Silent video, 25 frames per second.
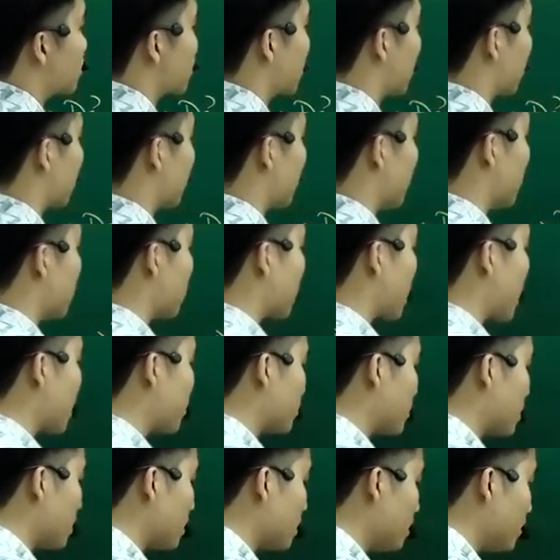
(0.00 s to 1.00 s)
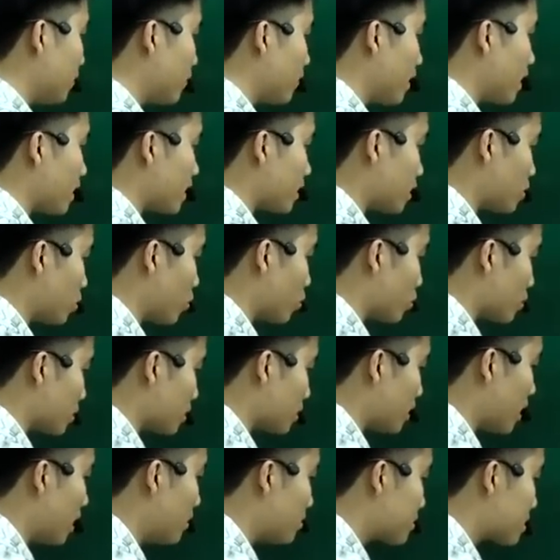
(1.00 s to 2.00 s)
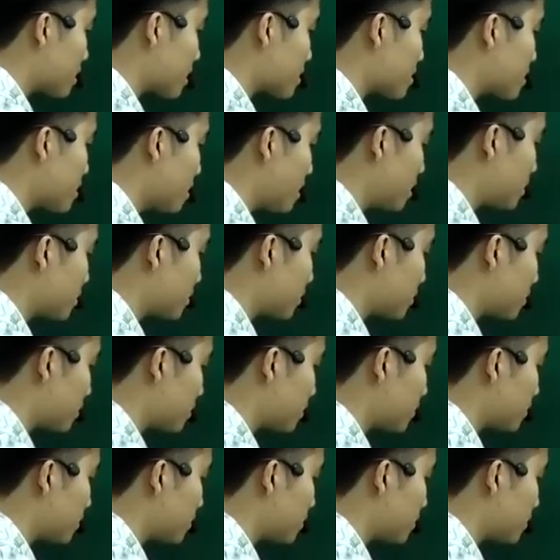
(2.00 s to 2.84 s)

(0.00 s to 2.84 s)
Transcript: Còn nếu các em tính y phẩy đổi từ âm sang dương,